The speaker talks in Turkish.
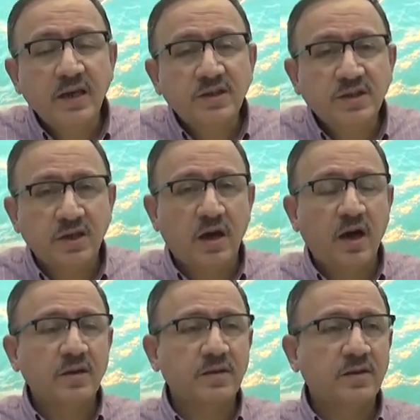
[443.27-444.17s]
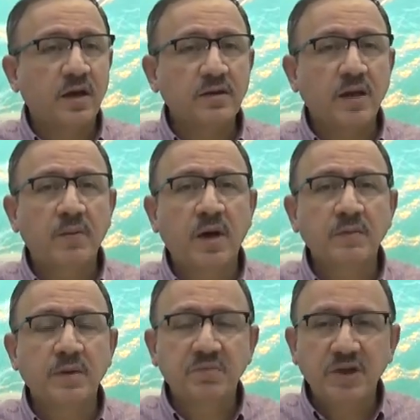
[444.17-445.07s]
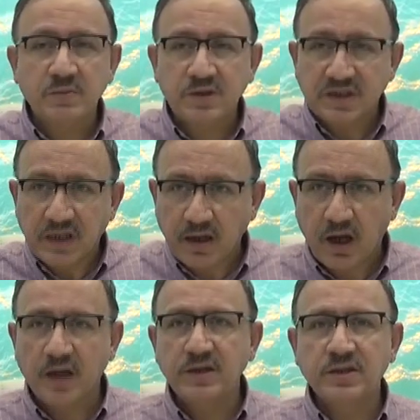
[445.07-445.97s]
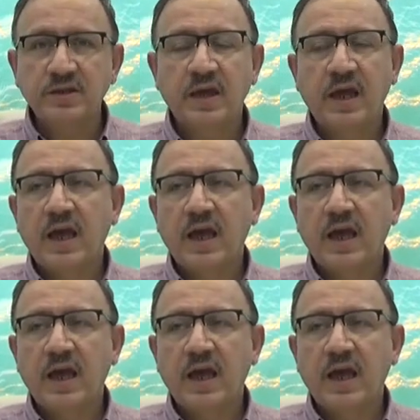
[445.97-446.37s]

eşya adeta tamamen birbirinden ayrı,